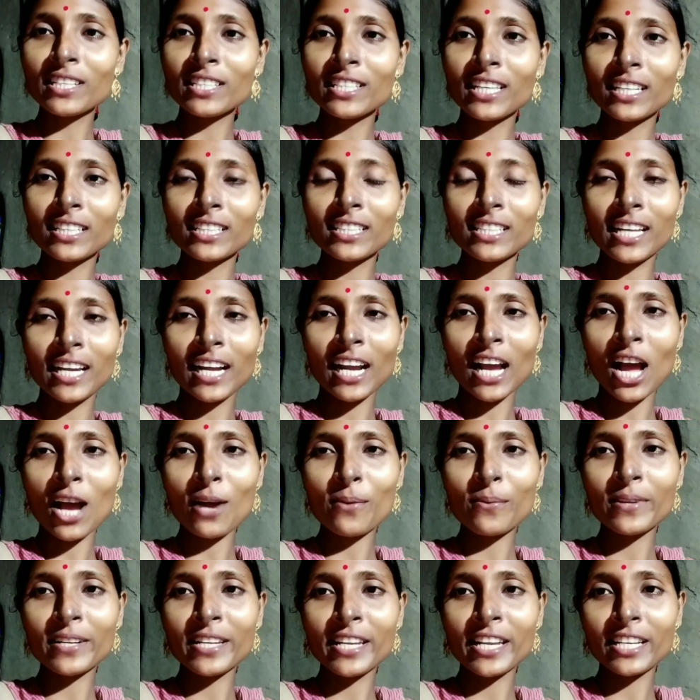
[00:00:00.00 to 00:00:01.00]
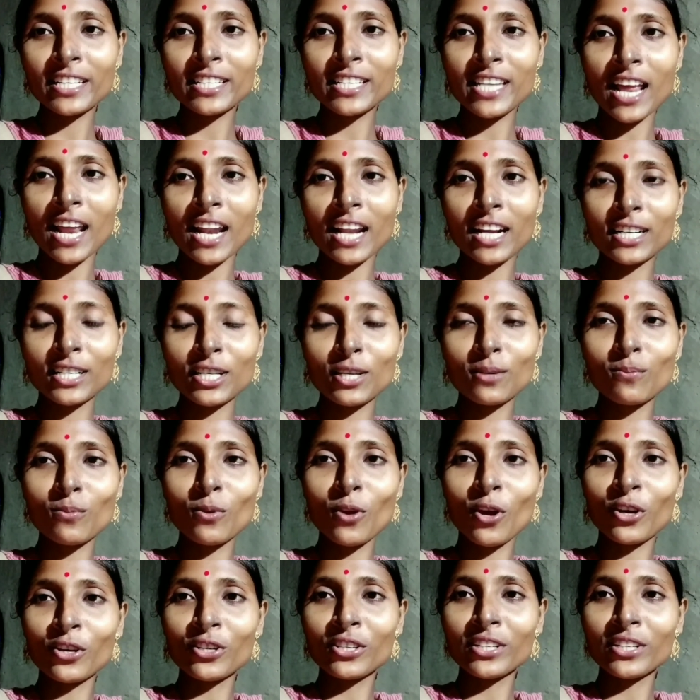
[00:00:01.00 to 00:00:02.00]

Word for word: করলাম তোমাদের সাথে দেখা হবে